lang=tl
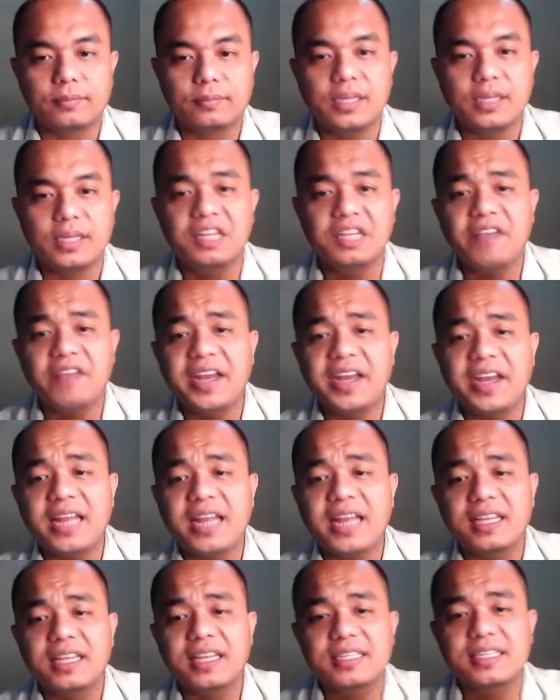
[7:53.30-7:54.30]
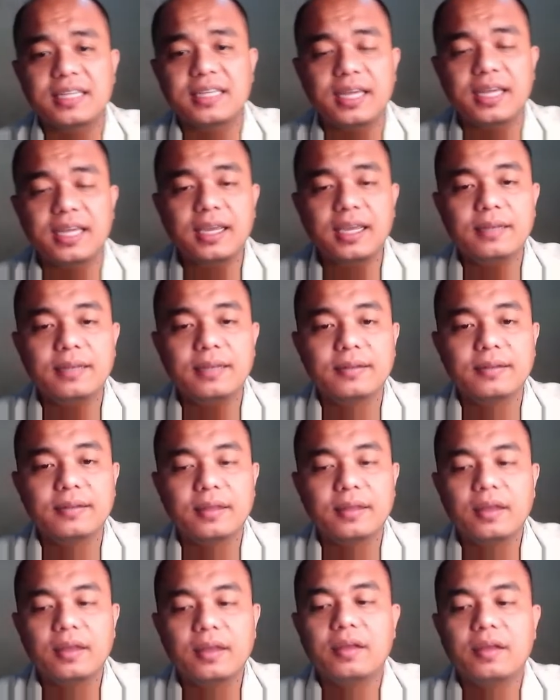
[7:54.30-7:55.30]
I-divide natin sa 3.
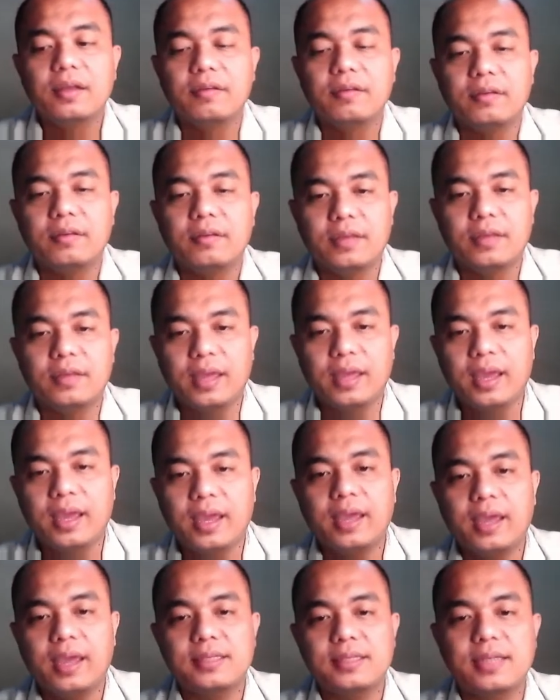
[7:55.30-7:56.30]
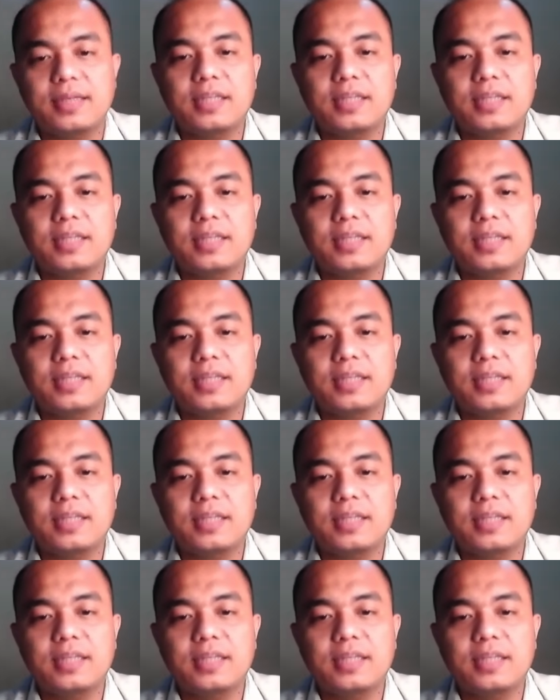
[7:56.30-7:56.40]
Yes,